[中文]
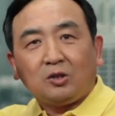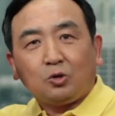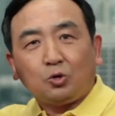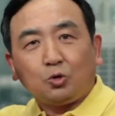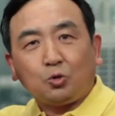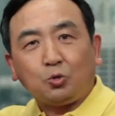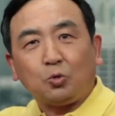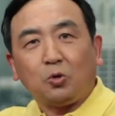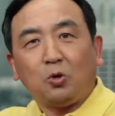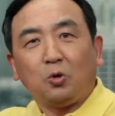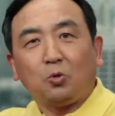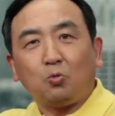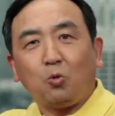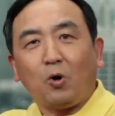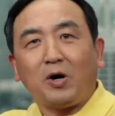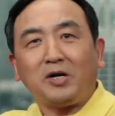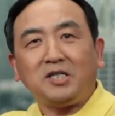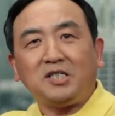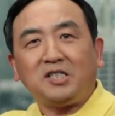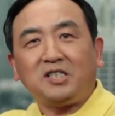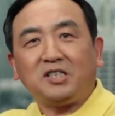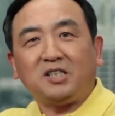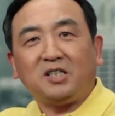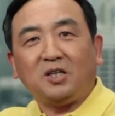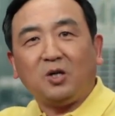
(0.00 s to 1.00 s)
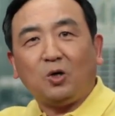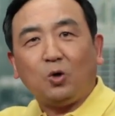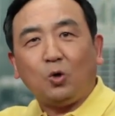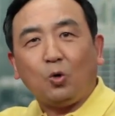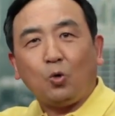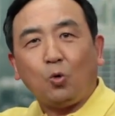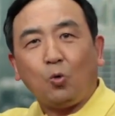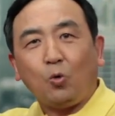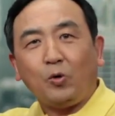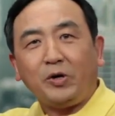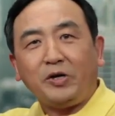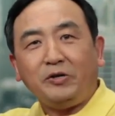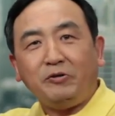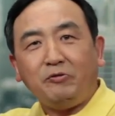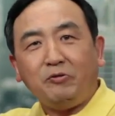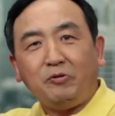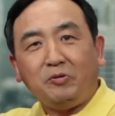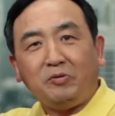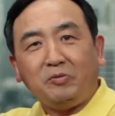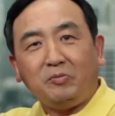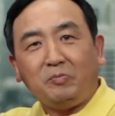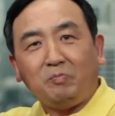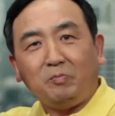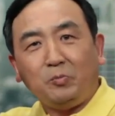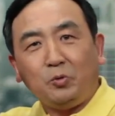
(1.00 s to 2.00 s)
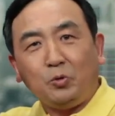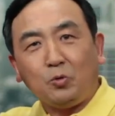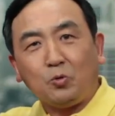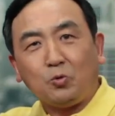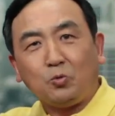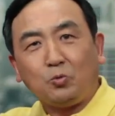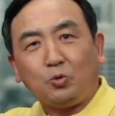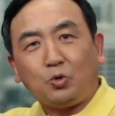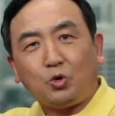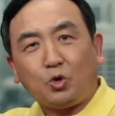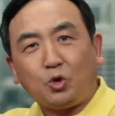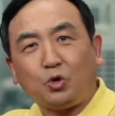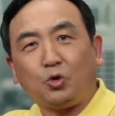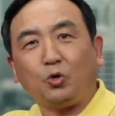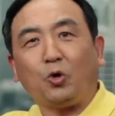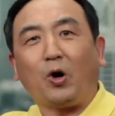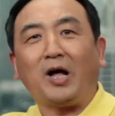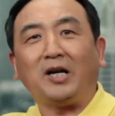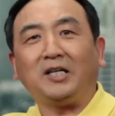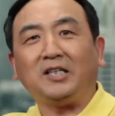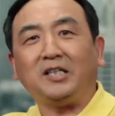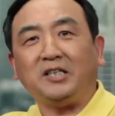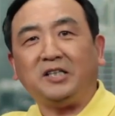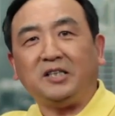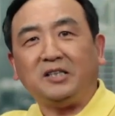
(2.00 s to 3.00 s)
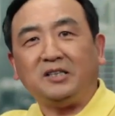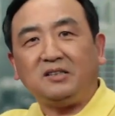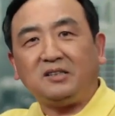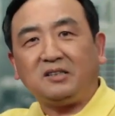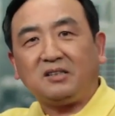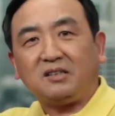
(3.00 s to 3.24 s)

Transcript: 做官者会与用权力